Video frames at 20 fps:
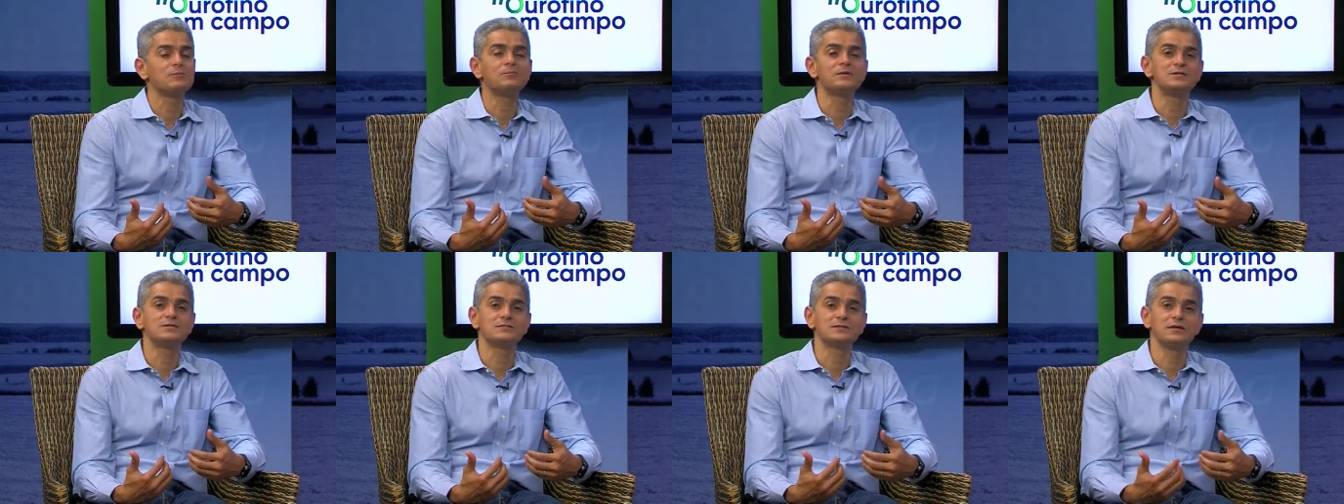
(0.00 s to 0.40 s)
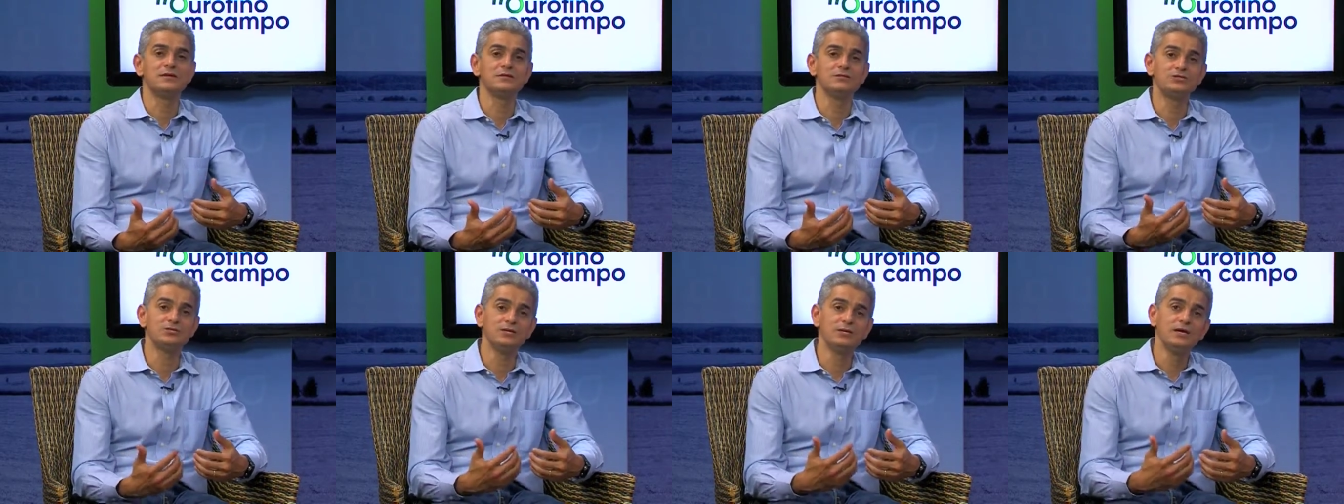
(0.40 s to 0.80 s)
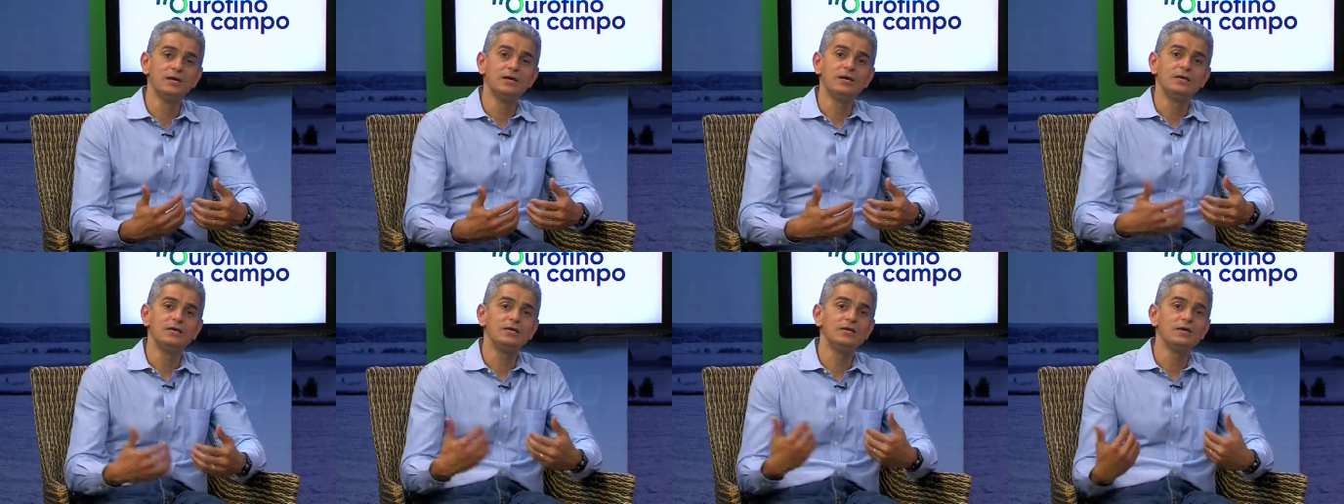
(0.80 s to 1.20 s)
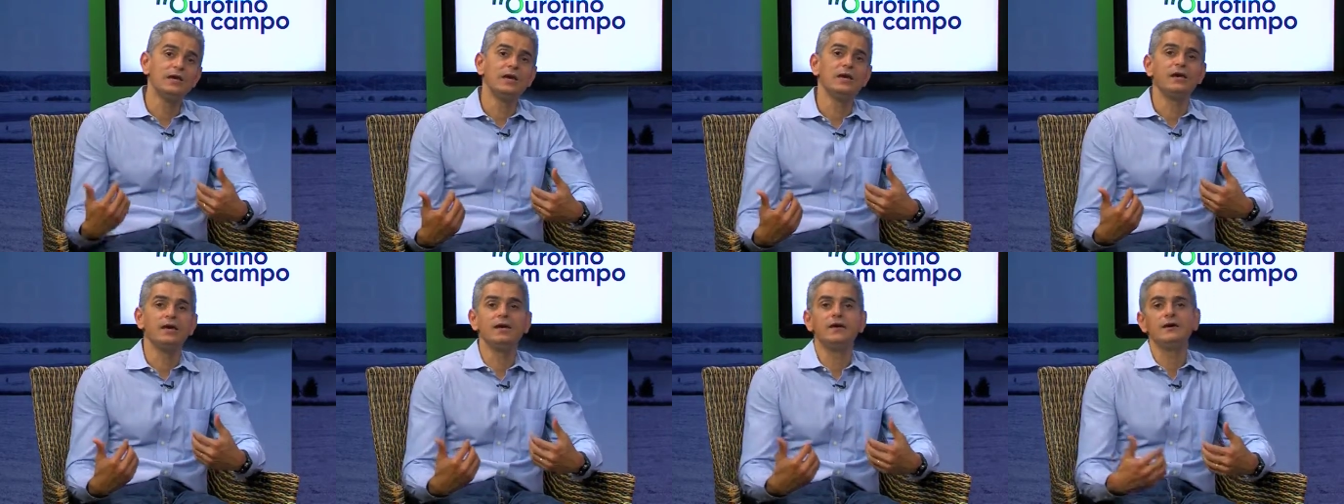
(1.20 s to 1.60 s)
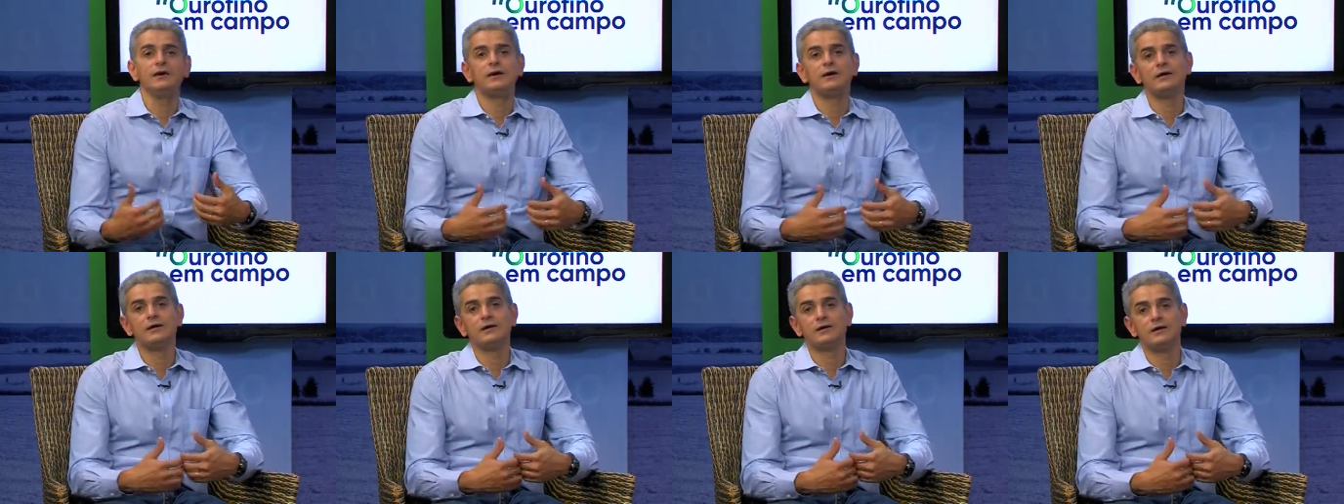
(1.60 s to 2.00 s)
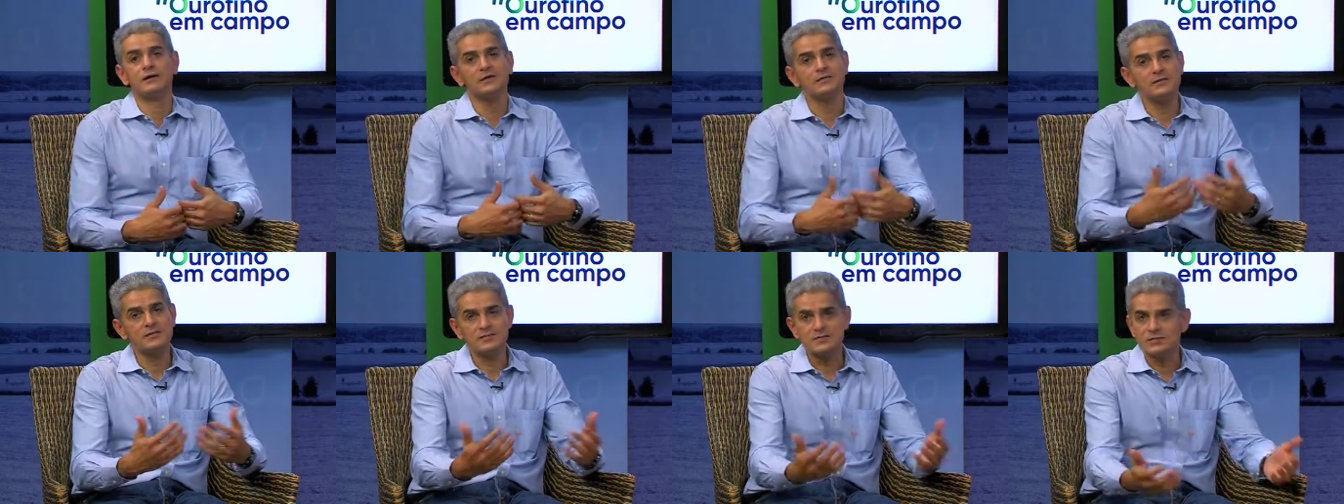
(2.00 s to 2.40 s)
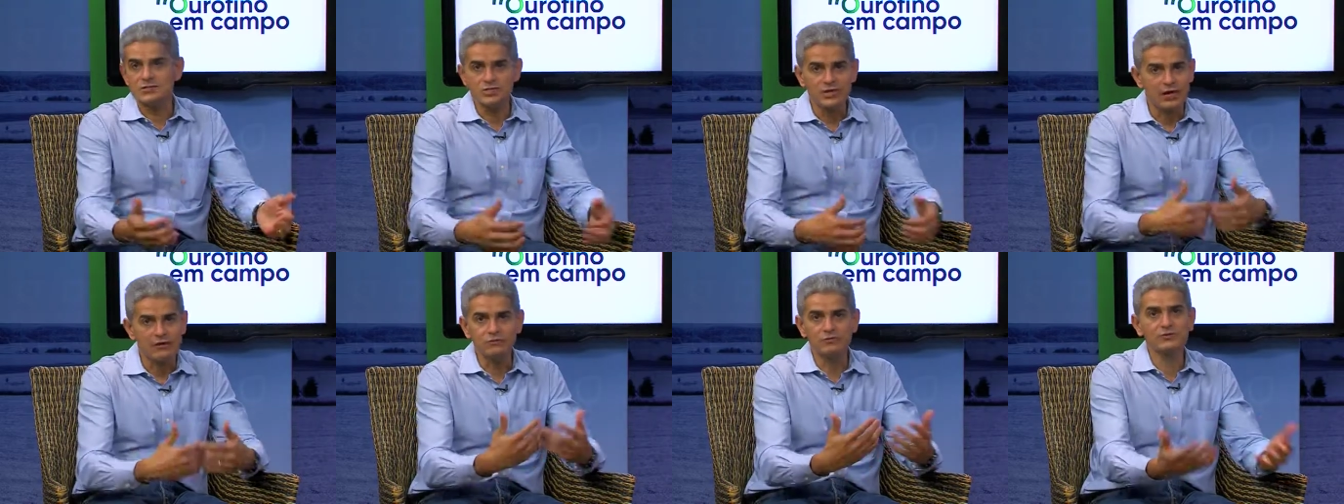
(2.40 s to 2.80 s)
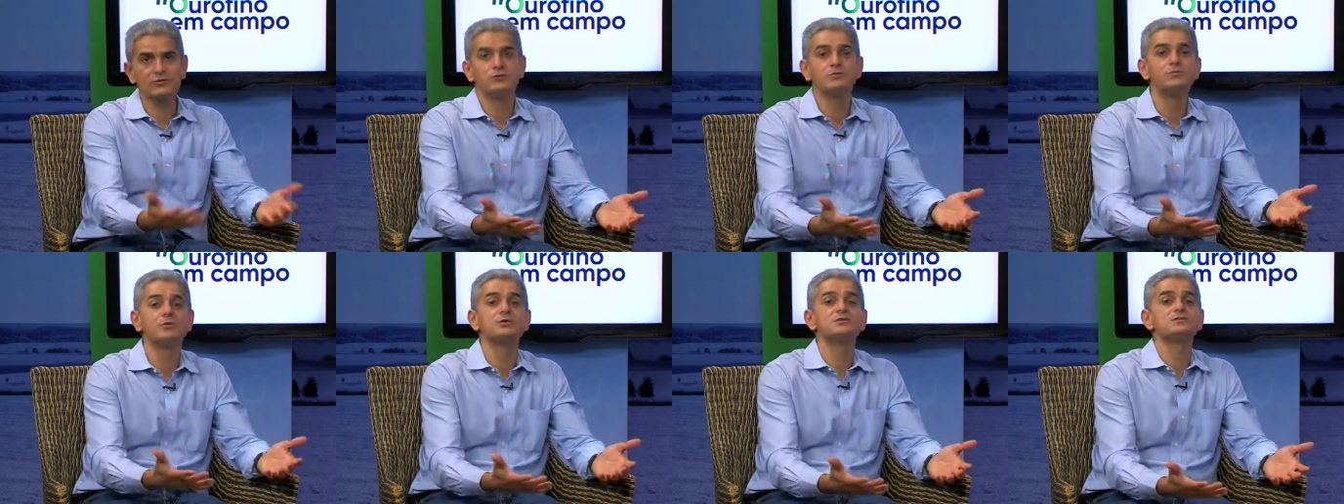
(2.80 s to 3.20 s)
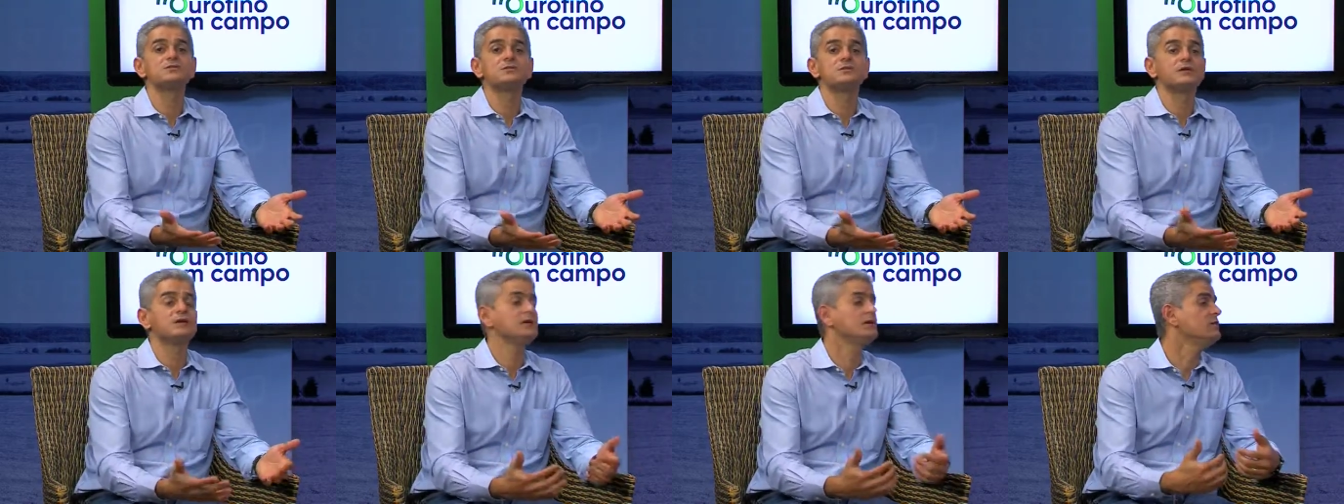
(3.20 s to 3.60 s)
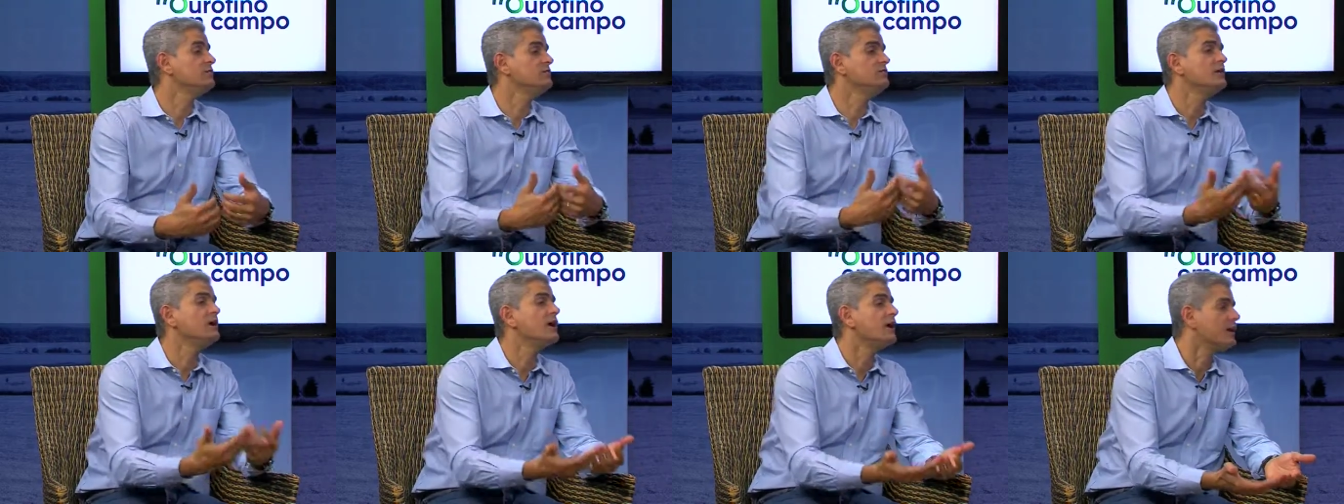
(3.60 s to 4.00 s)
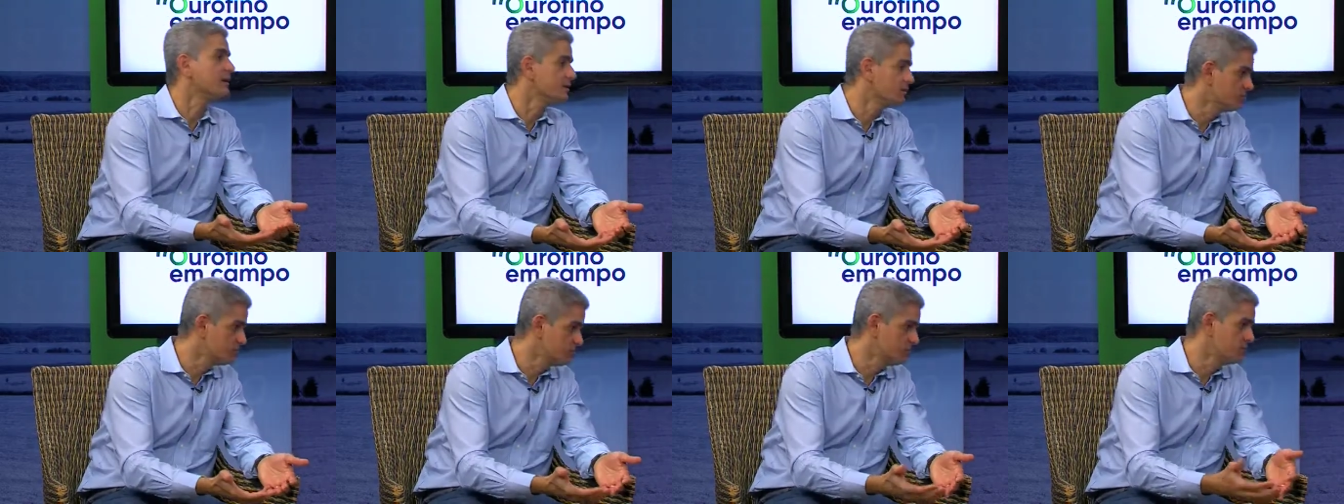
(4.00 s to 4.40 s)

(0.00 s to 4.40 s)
presente que é uh, indesejável, que não pode e ser enviado